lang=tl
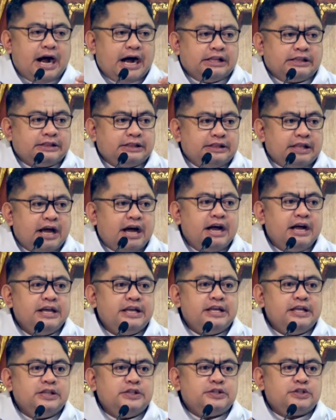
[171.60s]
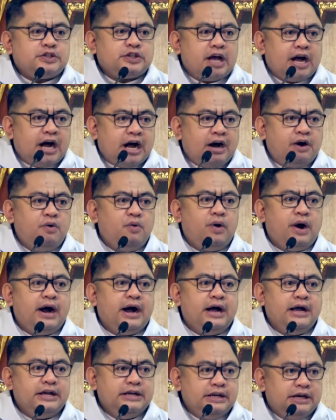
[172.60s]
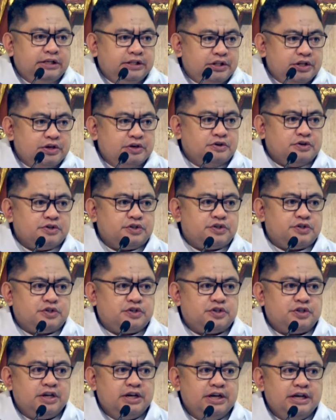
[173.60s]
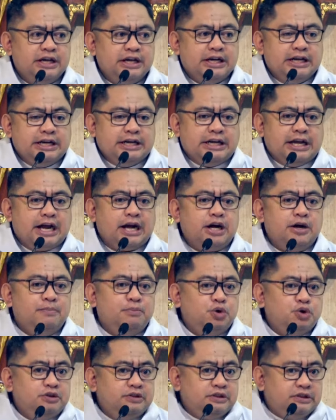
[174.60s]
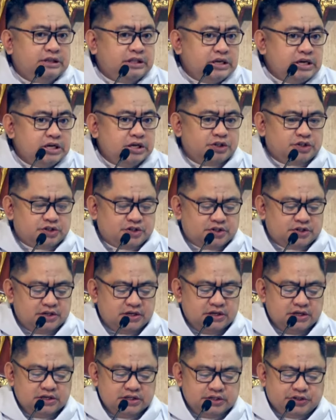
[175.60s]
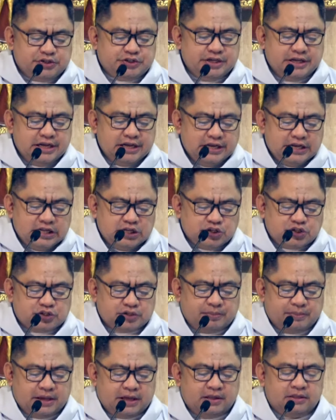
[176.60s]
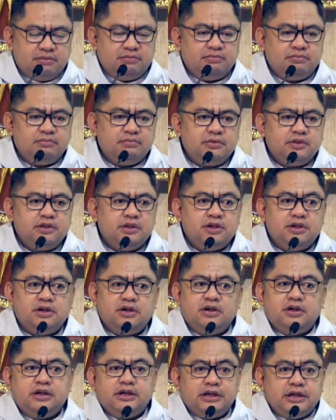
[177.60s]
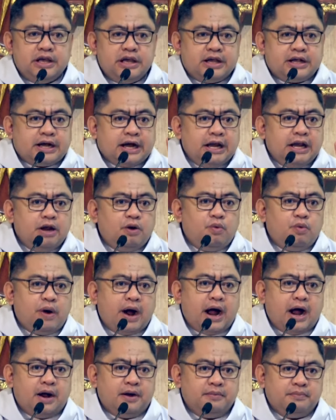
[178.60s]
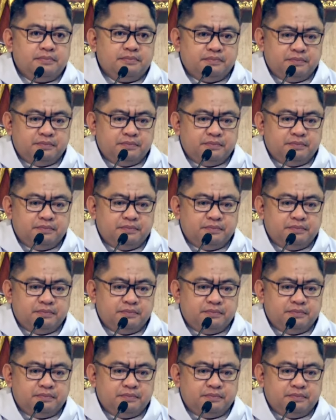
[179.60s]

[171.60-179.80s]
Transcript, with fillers: at dahil sa awa ng Diyos, nagbuntis si Elizabeth. Ikalawa,